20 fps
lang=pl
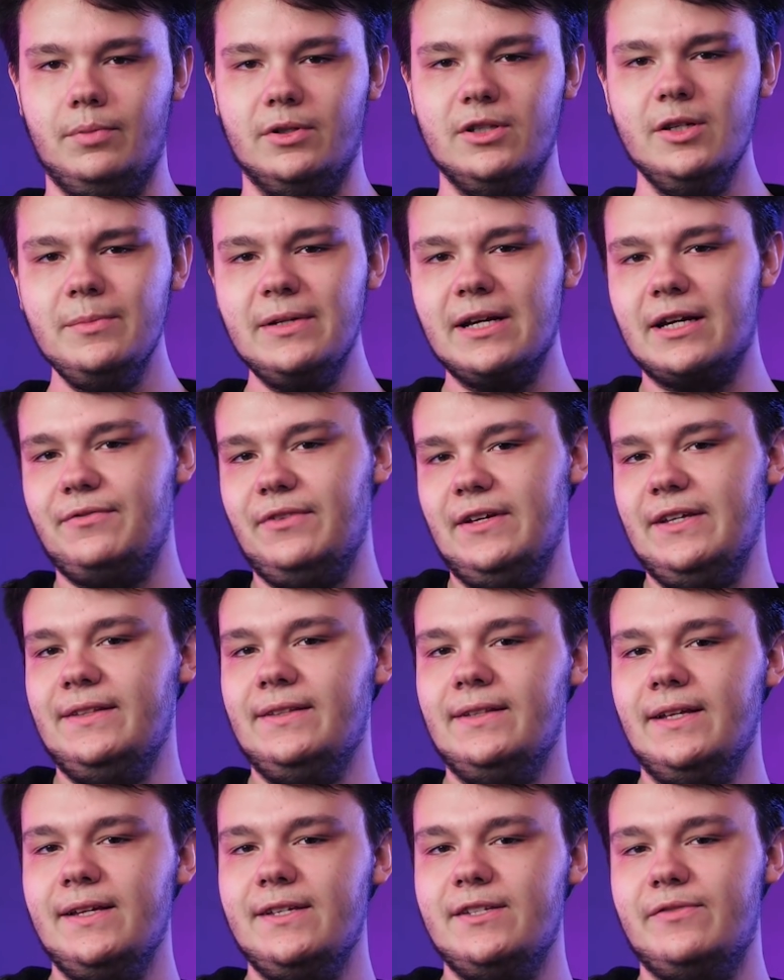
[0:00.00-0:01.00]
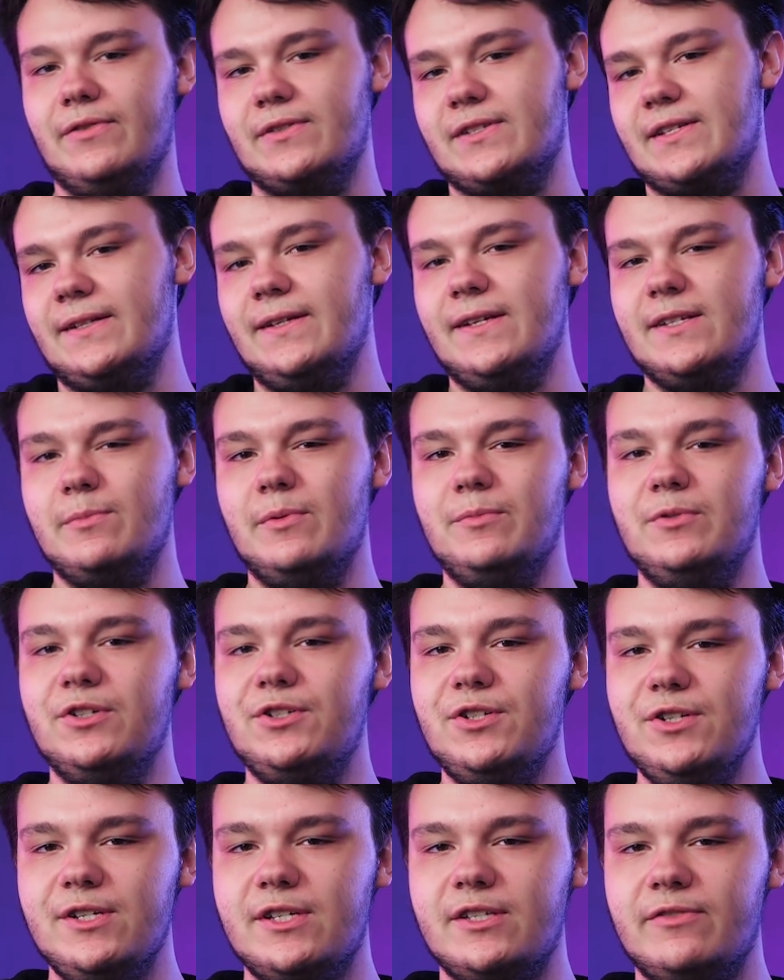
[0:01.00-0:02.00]
Podobnie jak w innej, związanej z moim
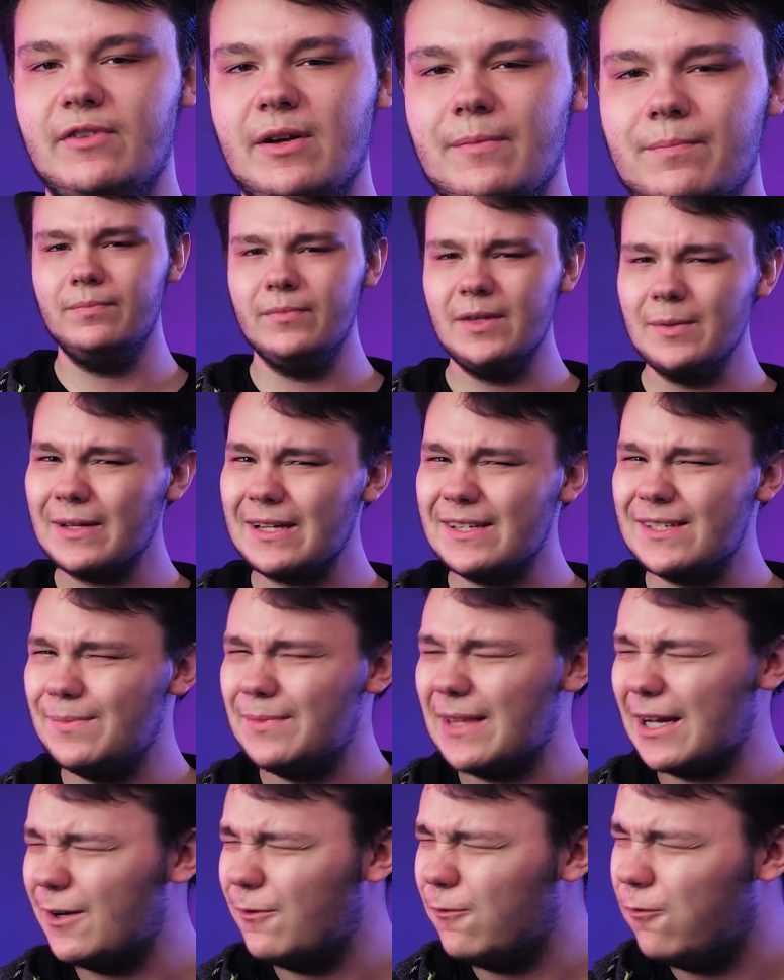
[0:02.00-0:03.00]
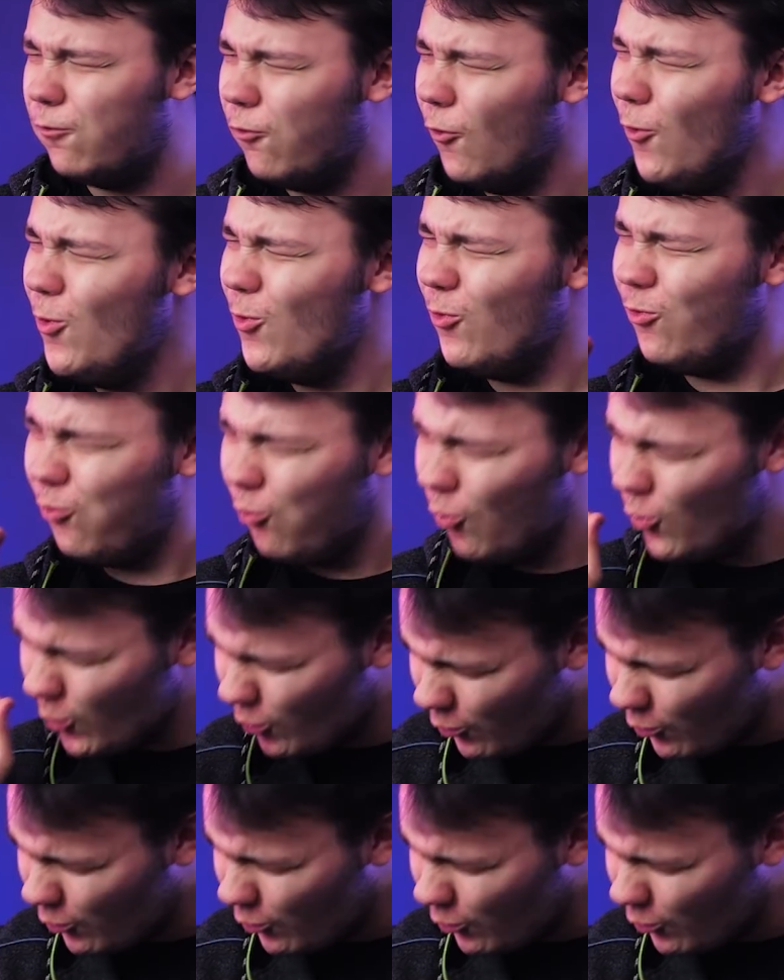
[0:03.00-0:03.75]
dzieciństwem, tym razem tak full, full,